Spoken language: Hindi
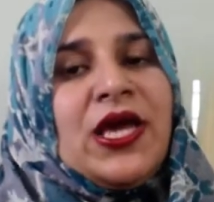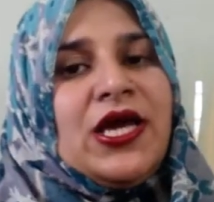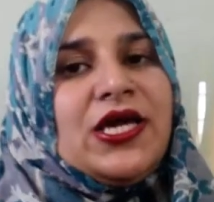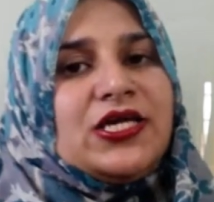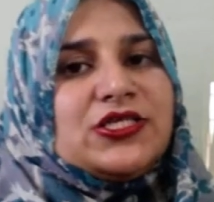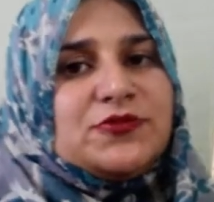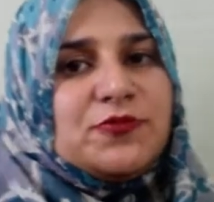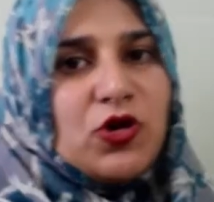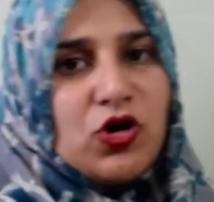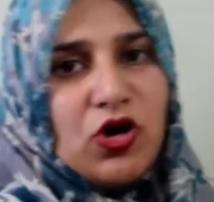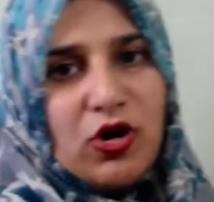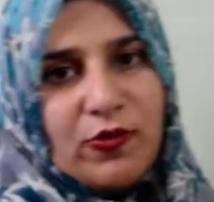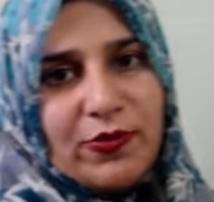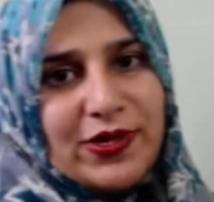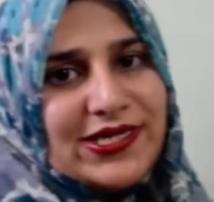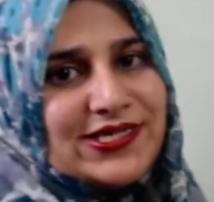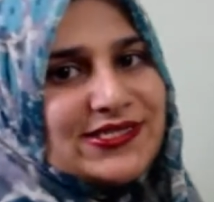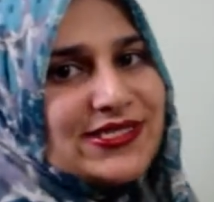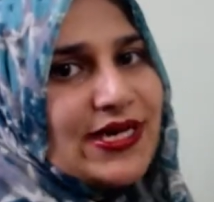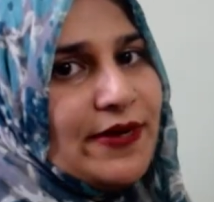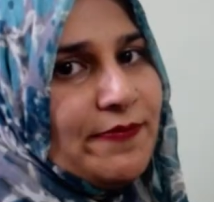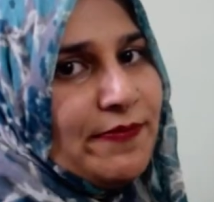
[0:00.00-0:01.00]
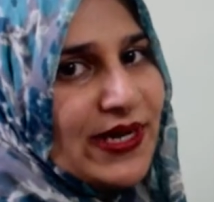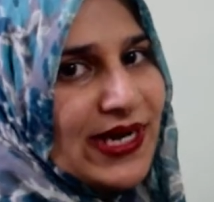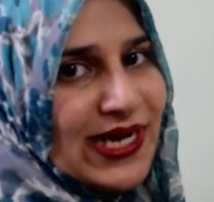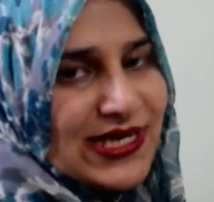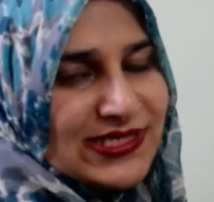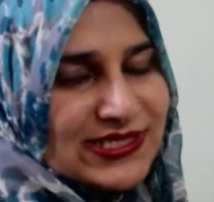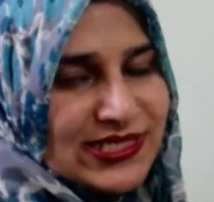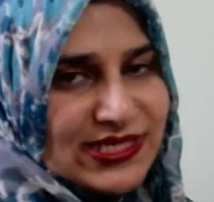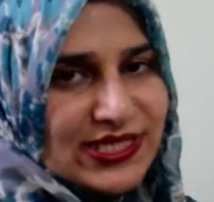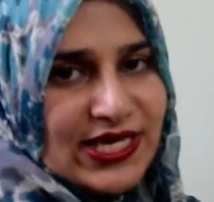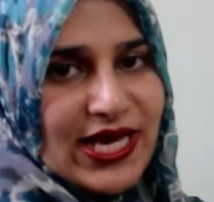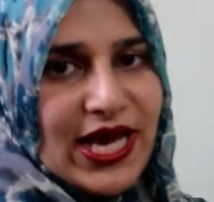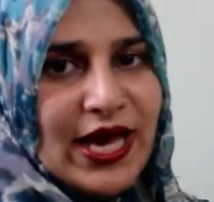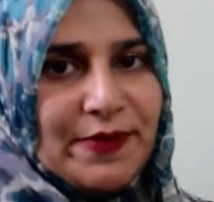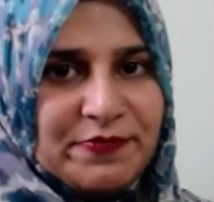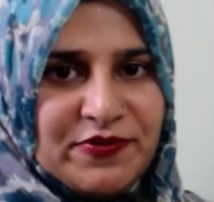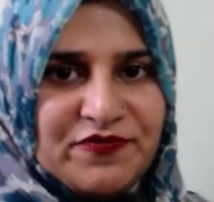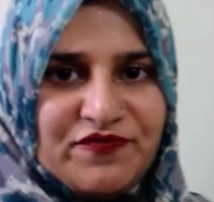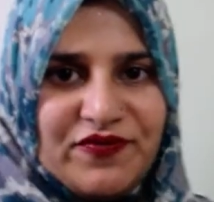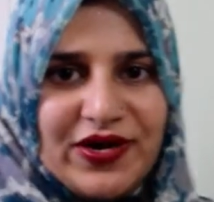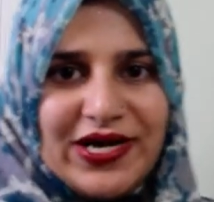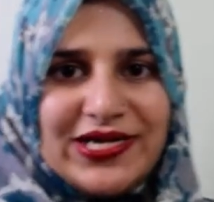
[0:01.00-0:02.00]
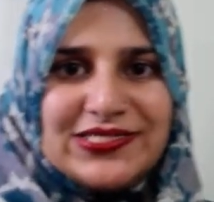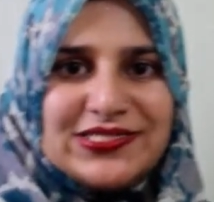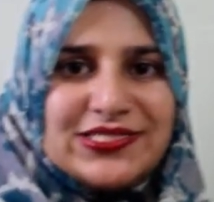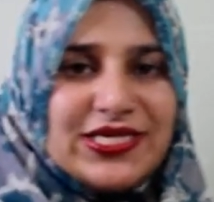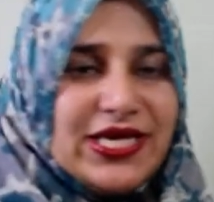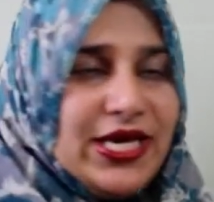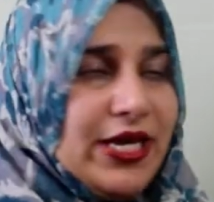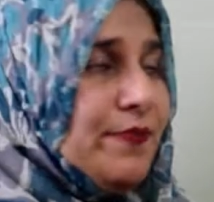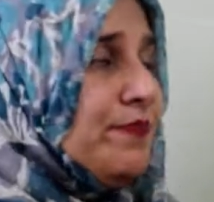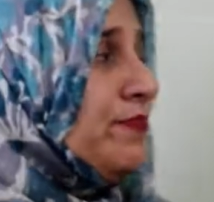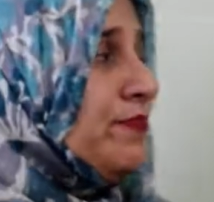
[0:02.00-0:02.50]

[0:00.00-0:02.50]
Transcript: इसमें कॉमन एग्जांपल आ जाती है एपीफाइट्स की